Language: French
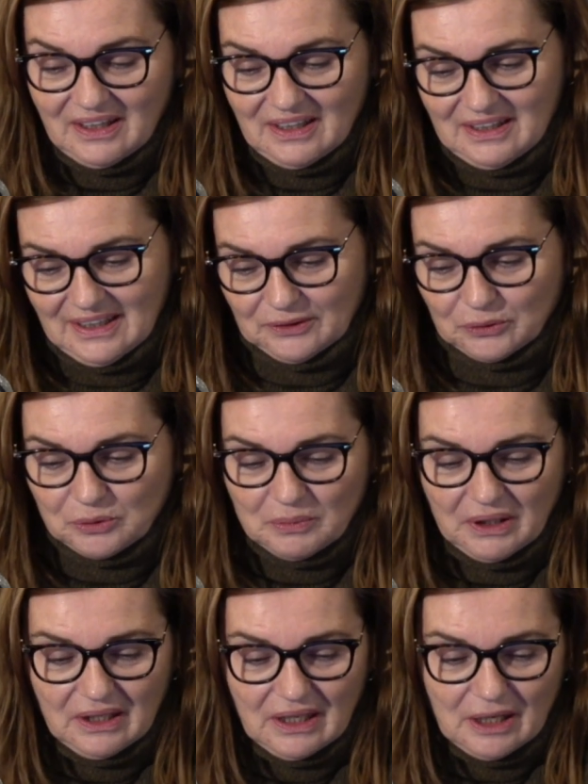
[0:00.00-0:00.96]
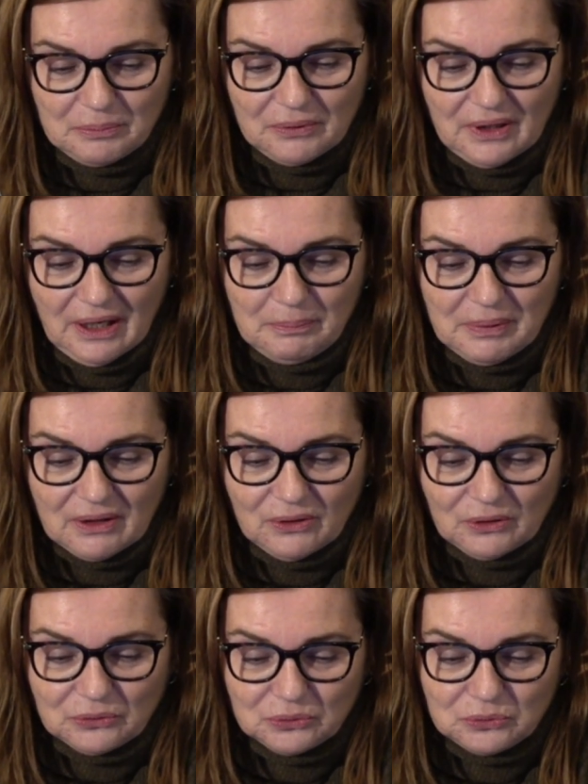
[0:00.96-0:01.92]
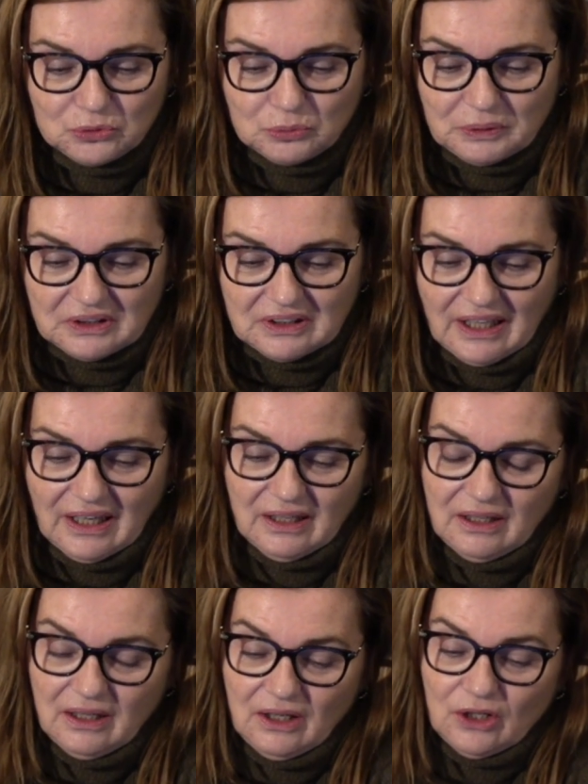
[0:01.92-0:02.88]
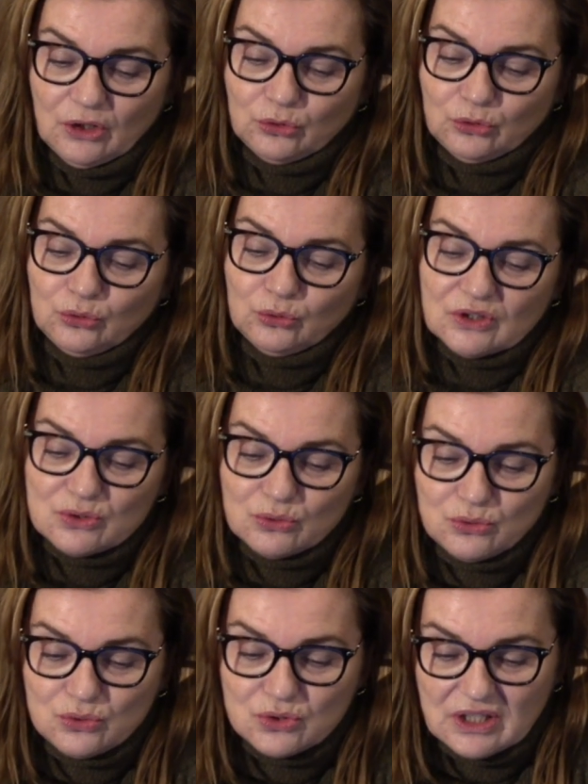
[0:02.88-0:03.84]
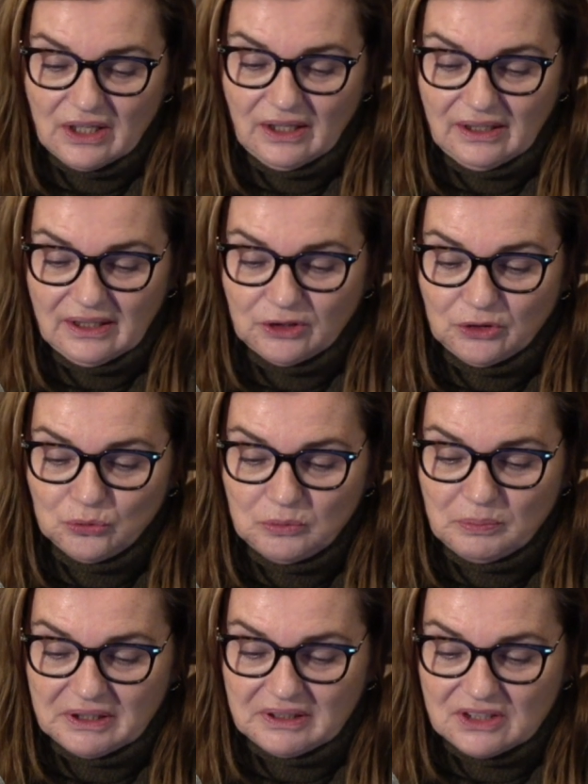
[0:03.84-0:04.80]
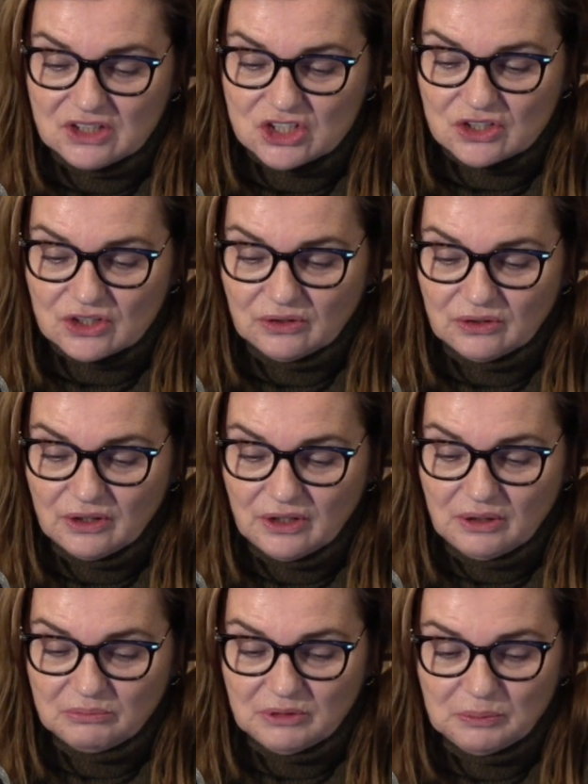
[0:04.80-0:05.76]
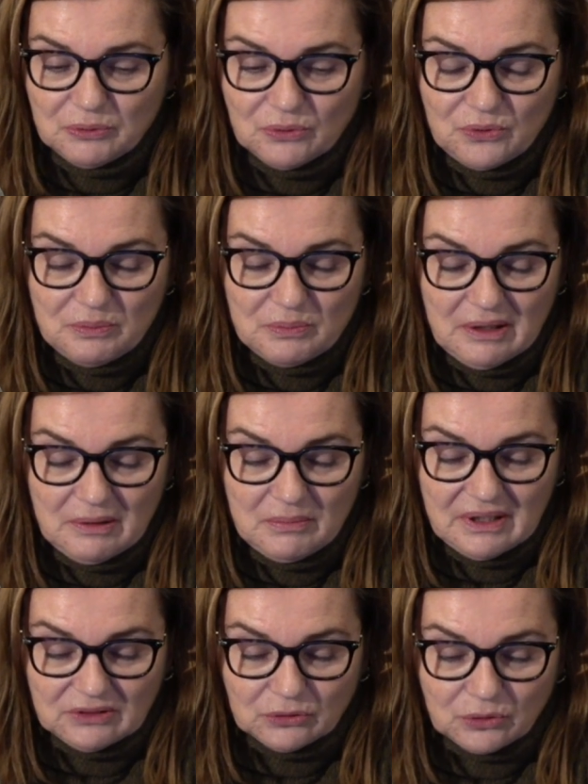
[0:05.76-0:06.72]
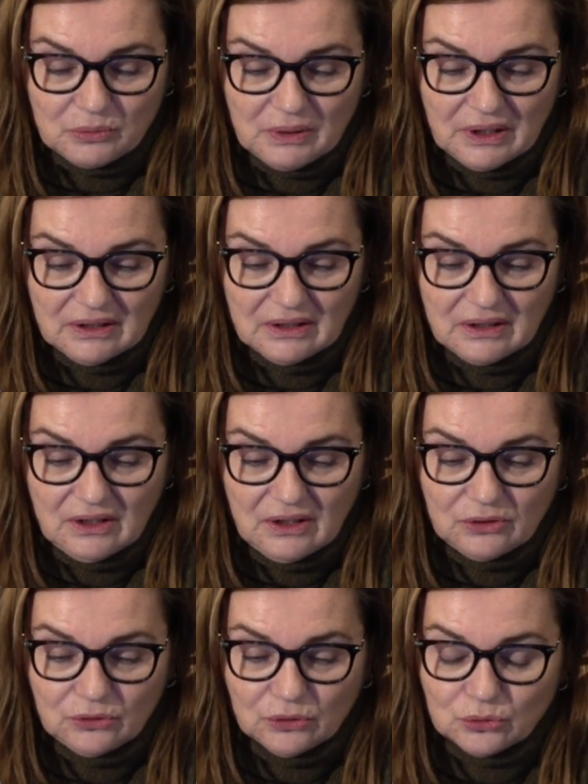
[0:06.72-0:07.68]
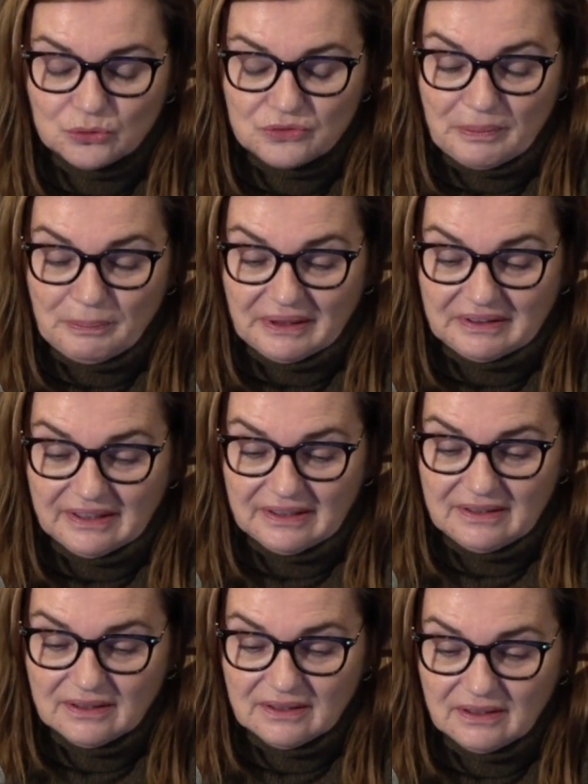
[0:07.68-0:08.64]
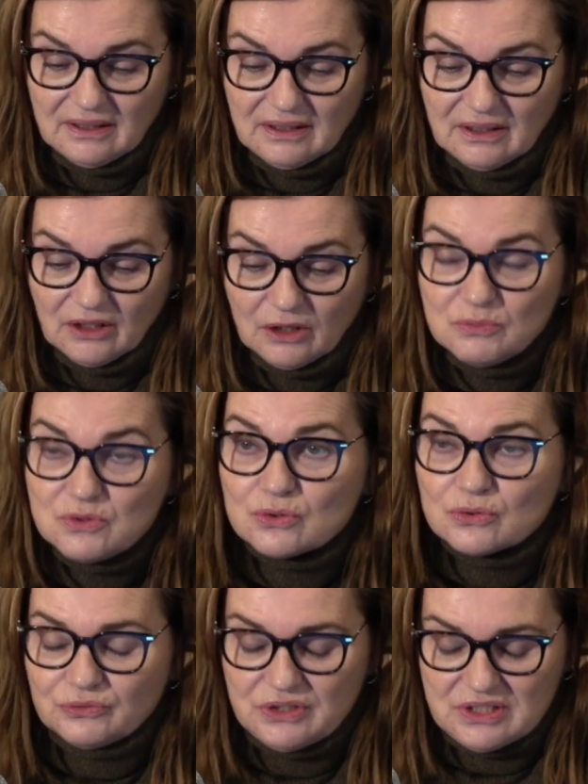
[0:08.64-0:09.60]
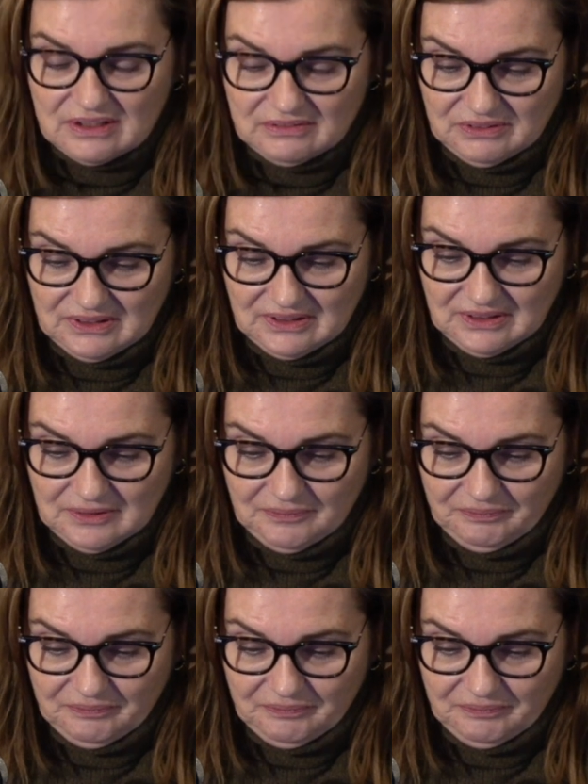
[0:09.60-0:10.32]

L'être humain appela par leur nom tout bétail, tout oiseau du ciel et toute bête des champs, mais pour lui-même, l'être humain ne trouva pas d'aide comme son vis-à-vis.